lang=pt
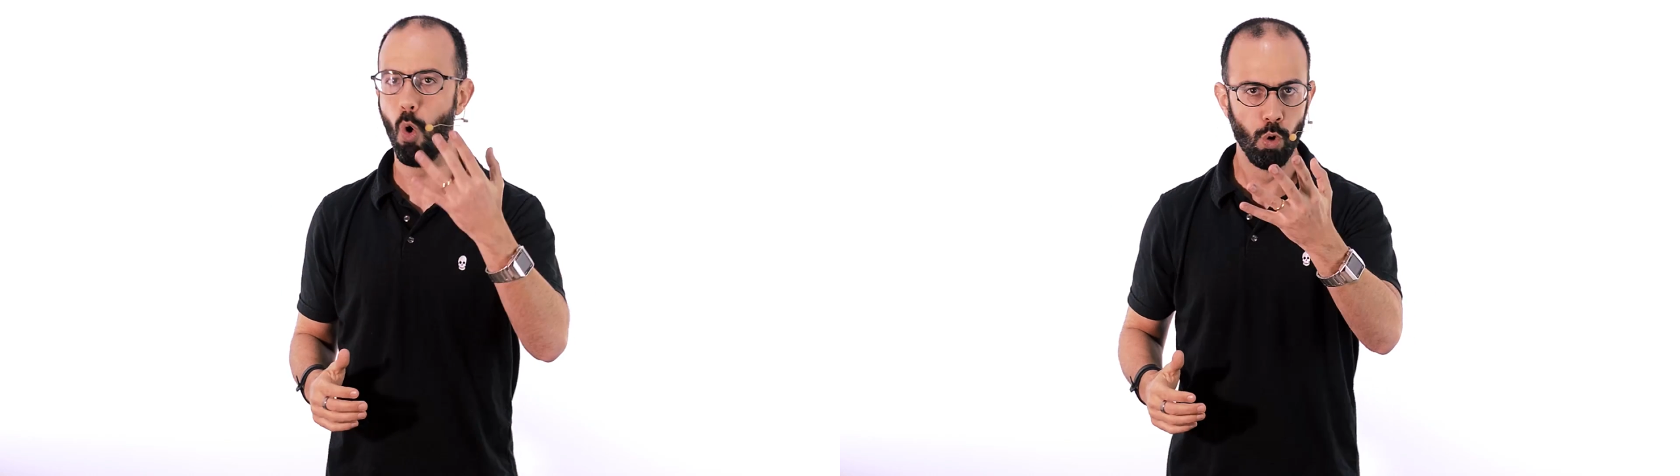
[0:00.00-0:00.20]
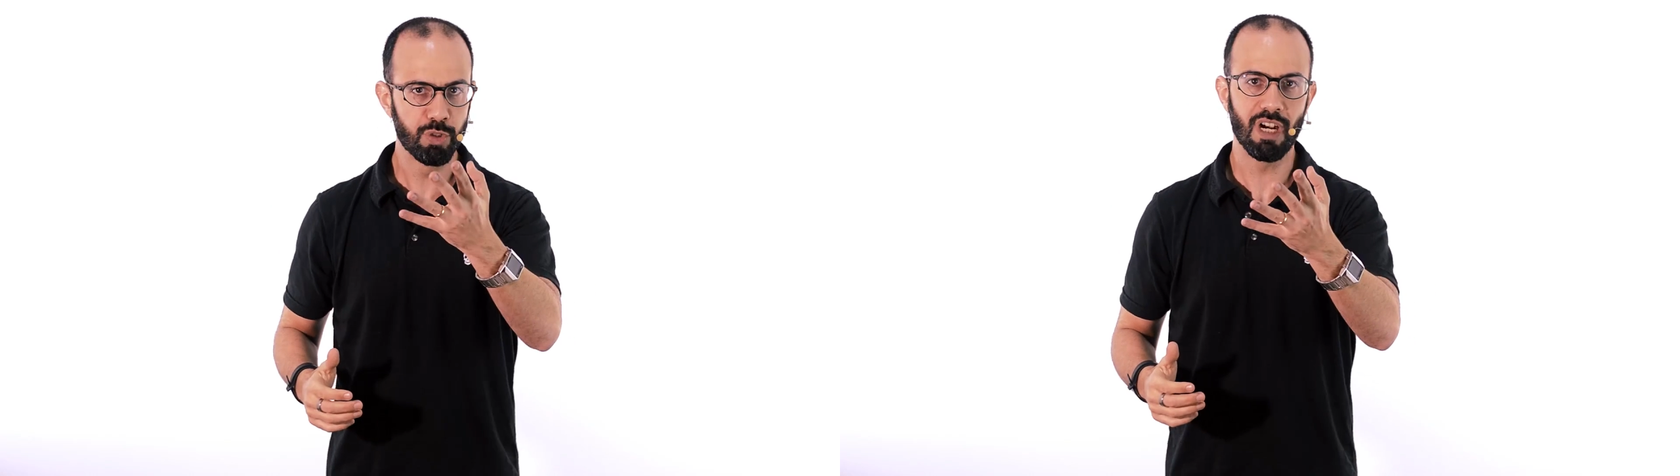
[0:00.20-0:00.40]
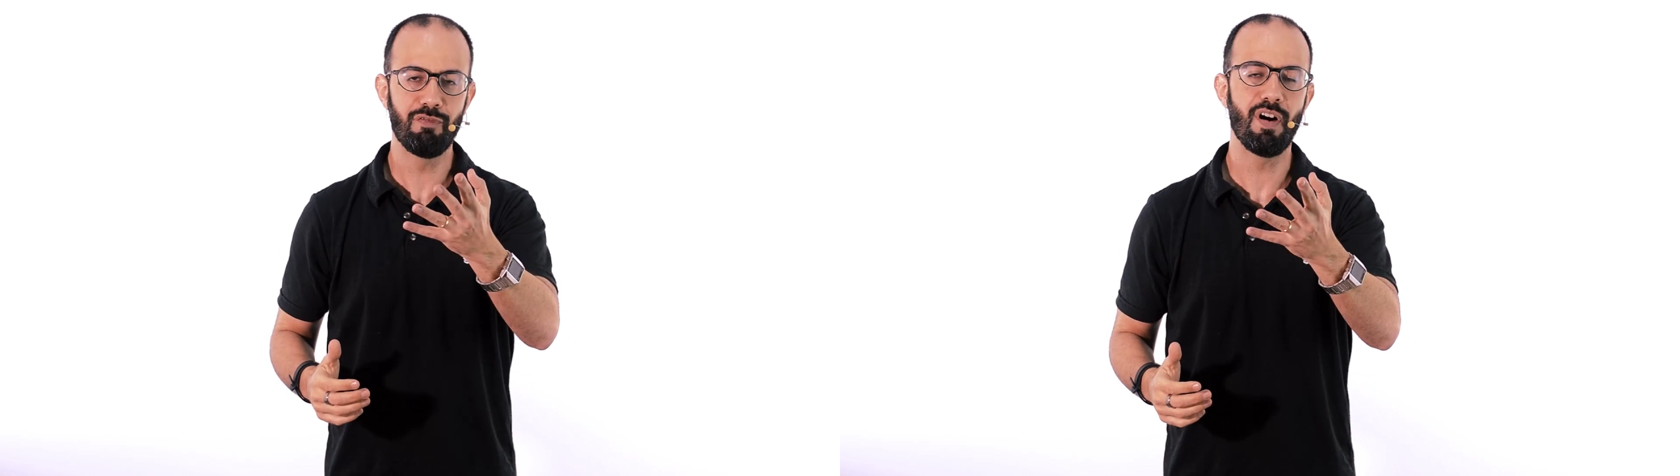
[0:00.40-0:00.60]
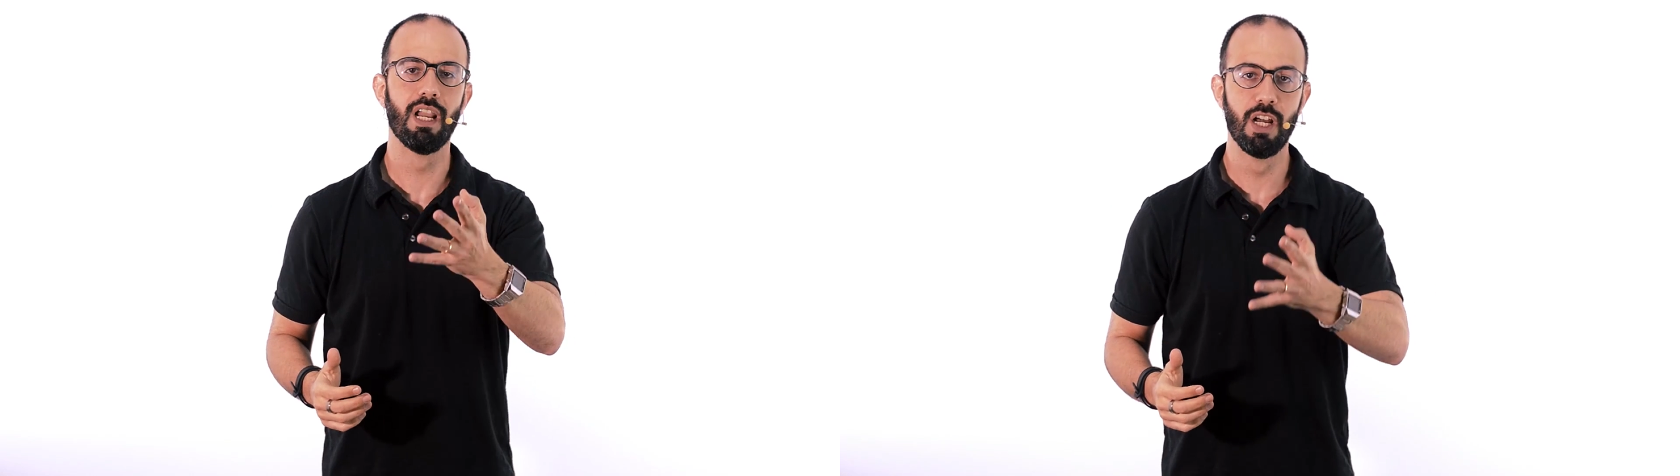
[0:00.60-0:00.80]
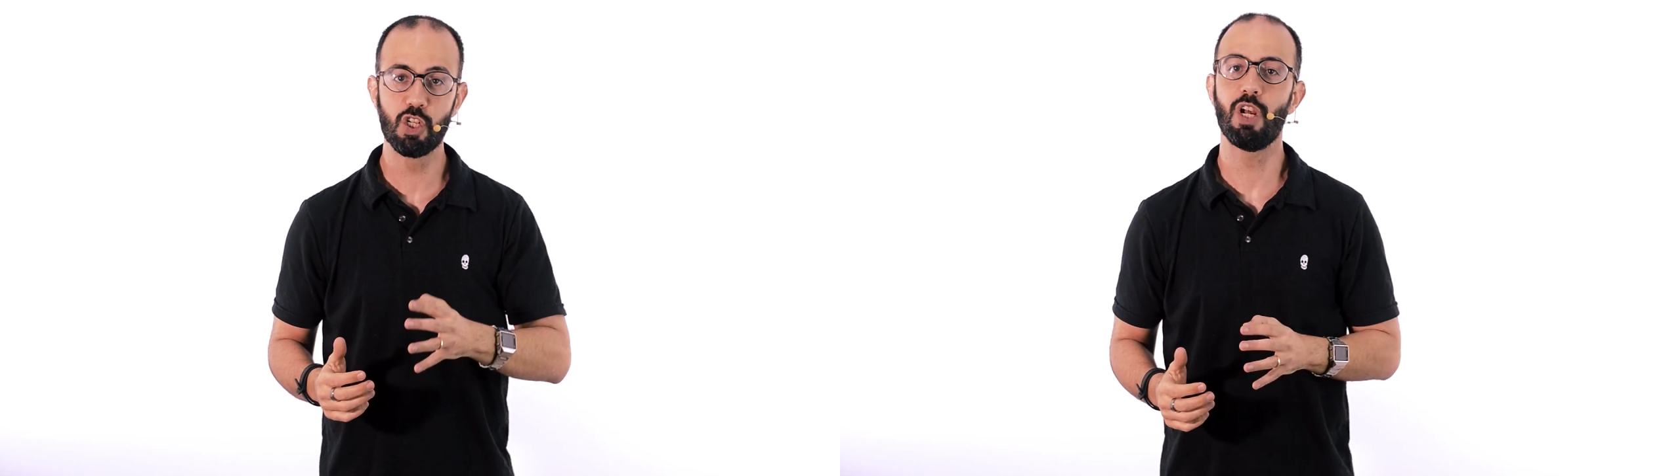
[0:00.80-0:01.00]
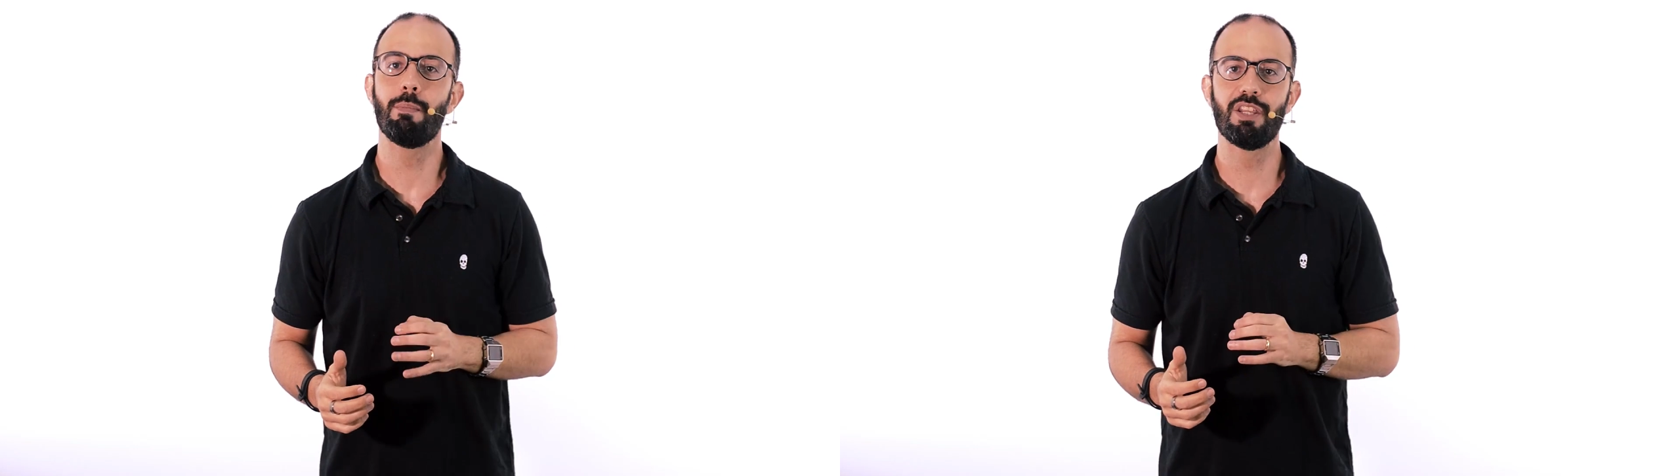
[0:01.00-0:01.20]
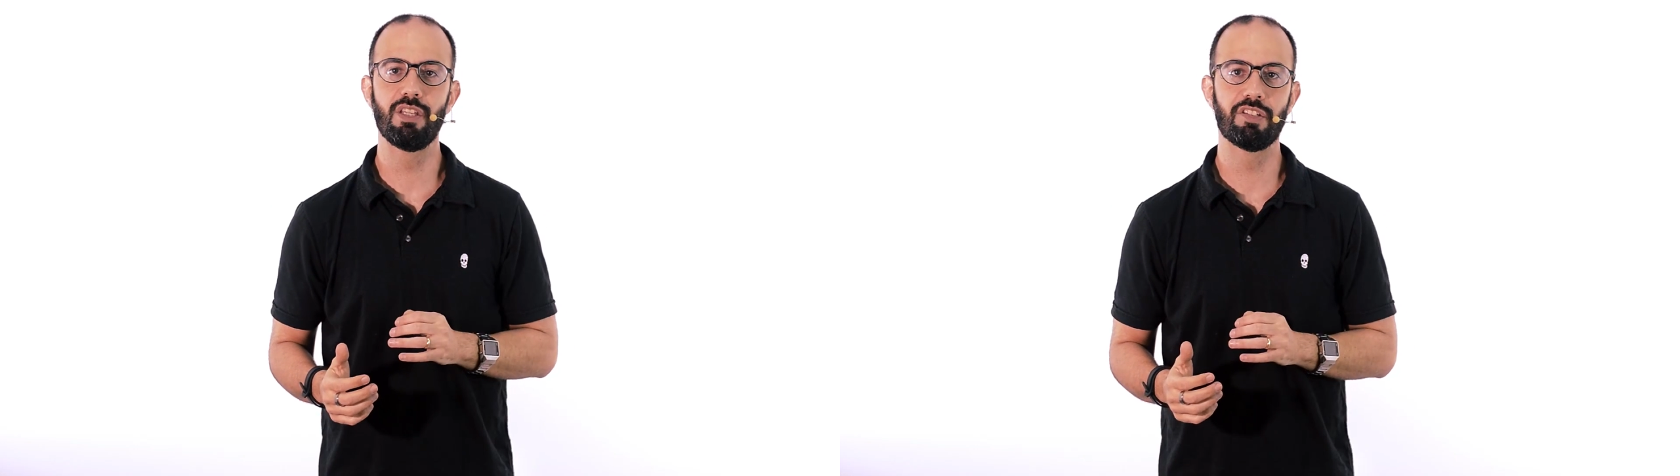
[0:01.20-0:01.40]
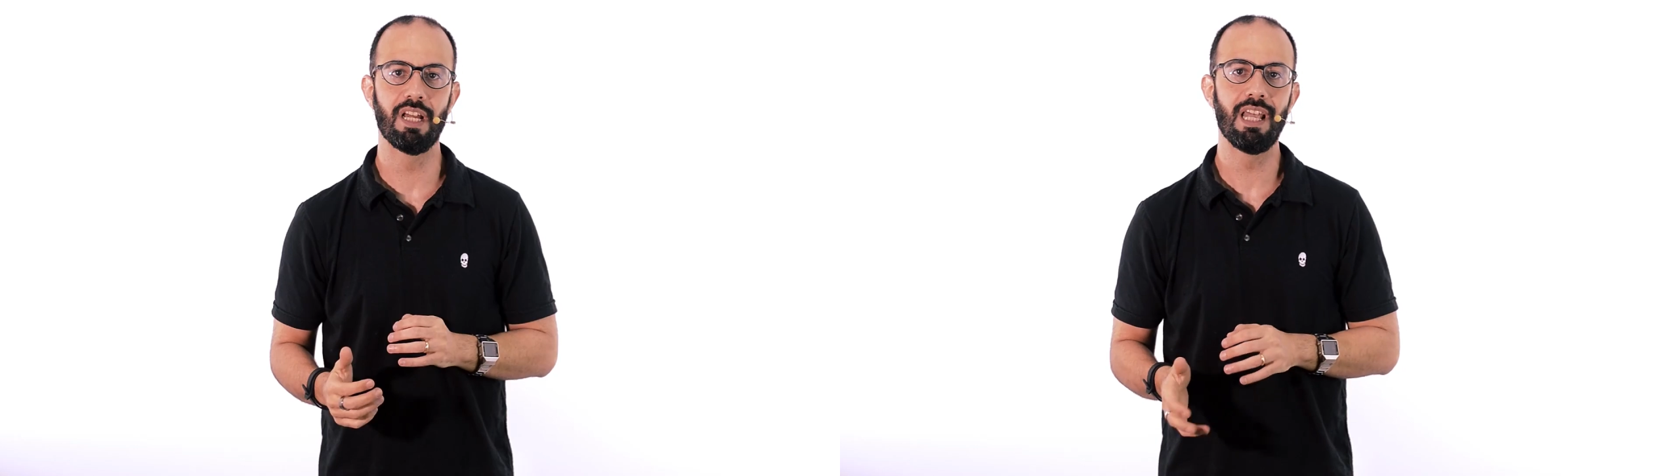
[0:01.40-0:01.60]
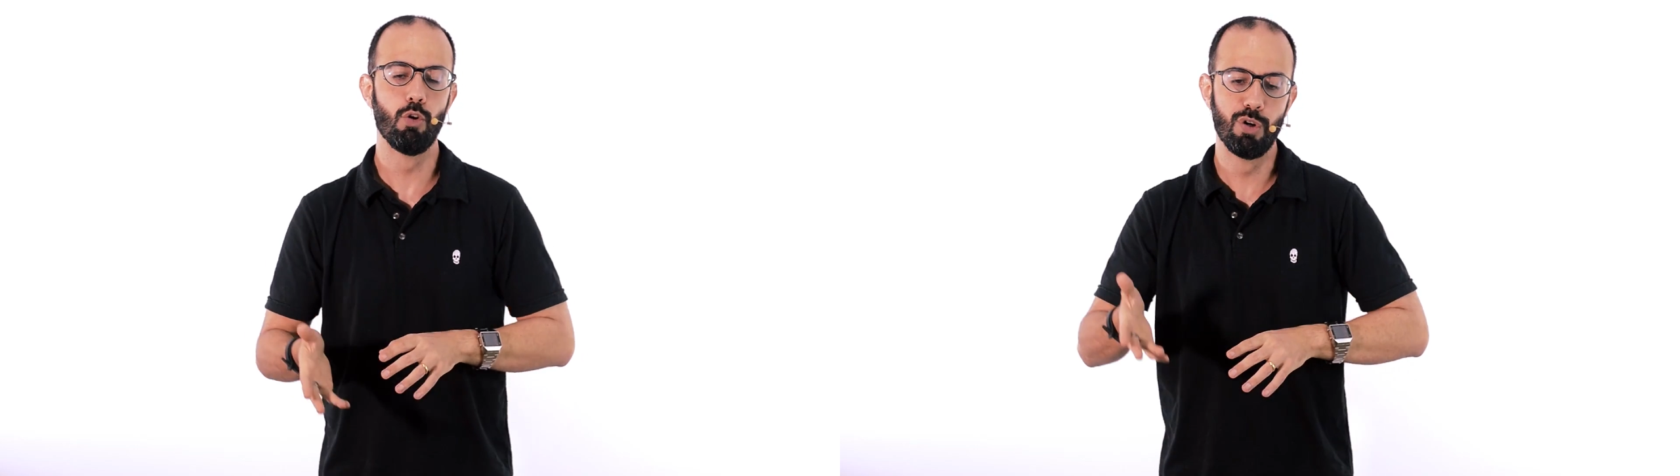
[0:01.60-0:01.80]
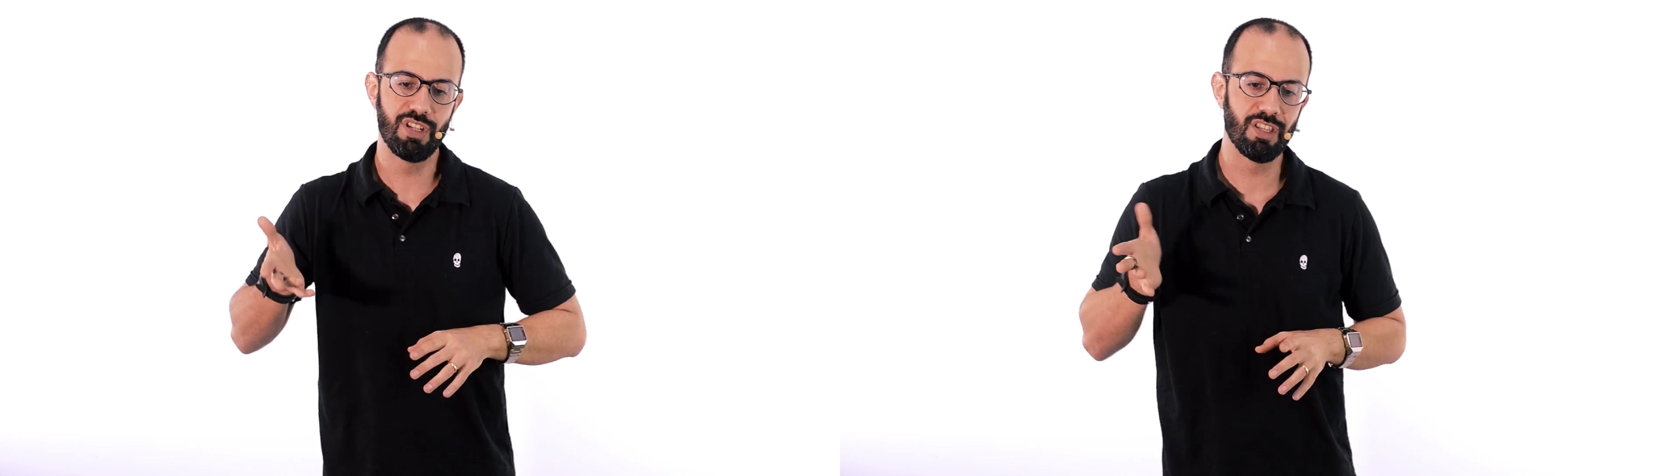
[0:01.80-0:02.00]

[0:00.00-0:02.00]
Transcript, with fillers: outra falange chamada de Zé da Luz